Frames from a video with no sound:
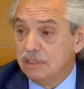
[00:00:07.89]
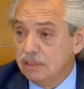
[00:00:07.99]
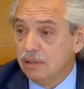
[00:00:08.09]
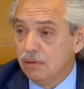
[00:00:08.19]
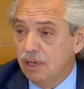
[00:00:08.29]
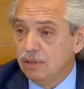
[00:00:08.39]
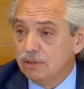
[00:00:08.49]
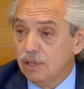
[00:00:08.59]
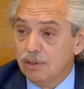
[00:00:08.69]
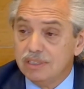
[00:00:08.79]
Cinco años y el
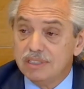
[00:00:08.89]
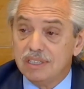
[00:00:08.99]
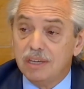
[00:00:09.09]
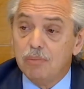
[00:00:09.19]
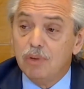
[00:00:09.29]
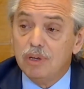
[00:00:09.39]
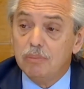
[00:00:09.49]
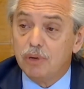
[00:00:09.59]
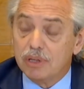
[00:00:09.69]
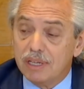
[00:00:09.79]
CONICET es muy
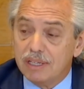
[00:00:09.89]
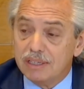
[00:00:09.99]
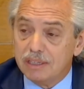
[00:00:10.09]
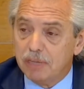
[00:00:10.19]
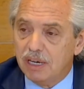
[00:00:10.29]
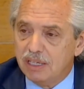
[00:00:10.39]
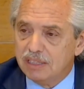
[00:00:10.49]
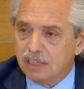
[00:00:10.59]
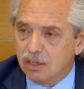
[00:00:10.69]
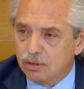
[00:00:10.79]
importante para el
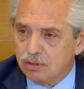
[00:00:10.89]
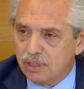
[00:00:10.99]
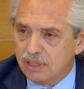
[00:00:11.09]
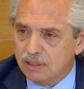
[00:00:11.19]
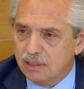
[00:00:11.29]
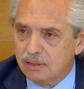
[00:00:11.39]
desarrollo argentino.